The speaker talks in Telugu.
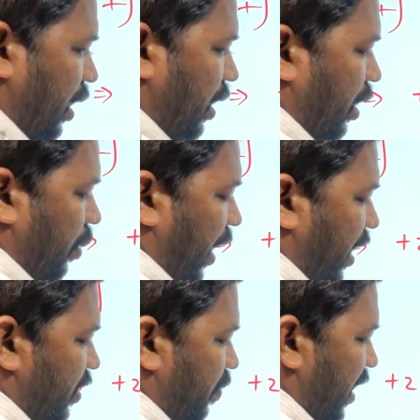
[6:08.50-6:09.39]
ఇది
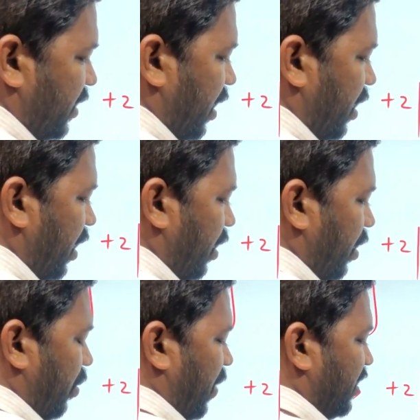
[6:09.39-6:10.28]
మైనస్ ఆఫ్ మైనస్ త్రీ అంటే
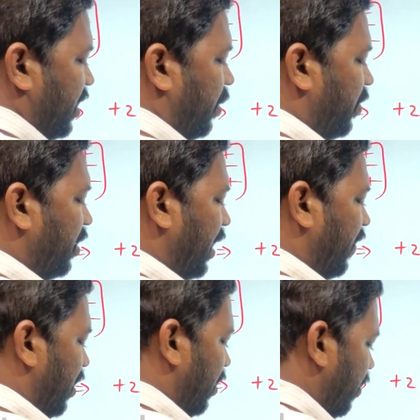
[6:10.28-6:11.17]
ప్లస్ త్రీ అయిపోతుంది లెవెన్